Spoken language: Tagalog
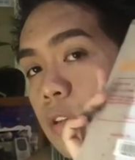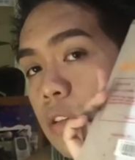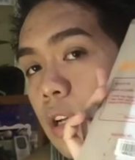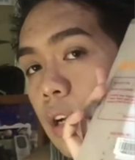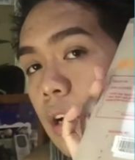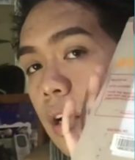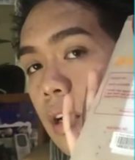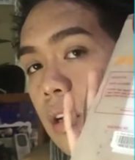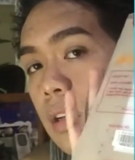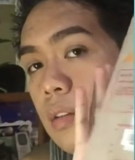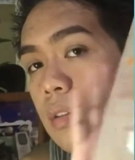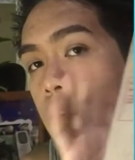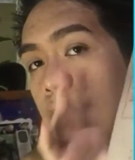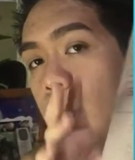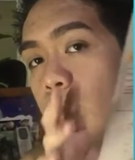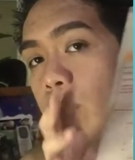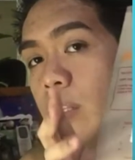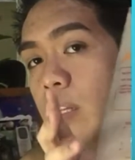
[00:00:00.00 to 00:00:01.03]
siya guys.
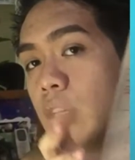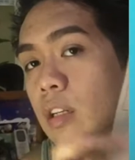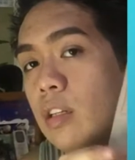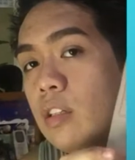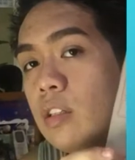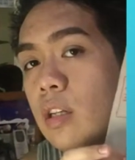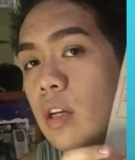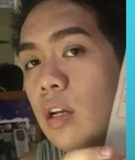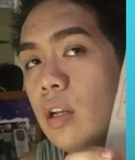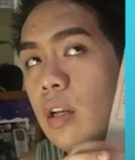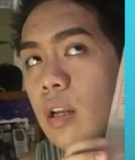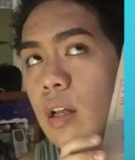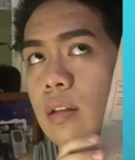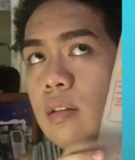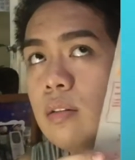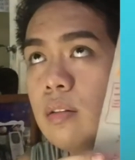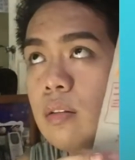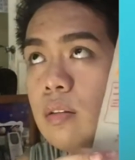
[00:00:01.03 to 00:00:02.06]
Dumating siya
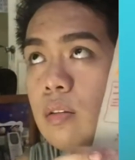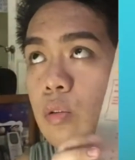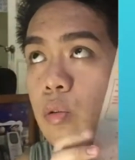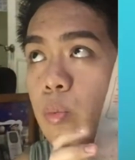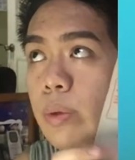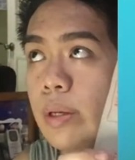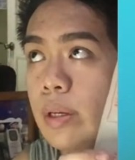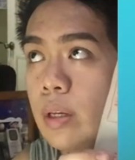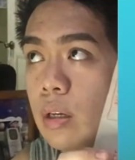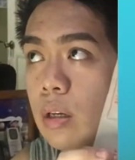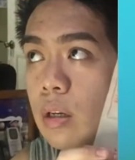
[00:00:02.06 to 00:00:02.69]
last week.